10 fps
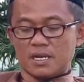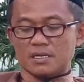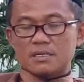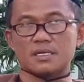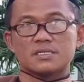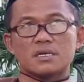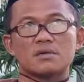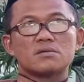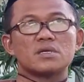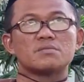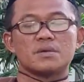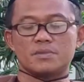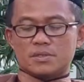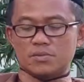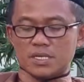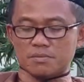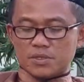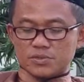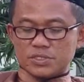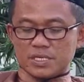akan dirasakan oleh umat
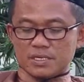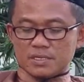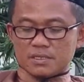manusia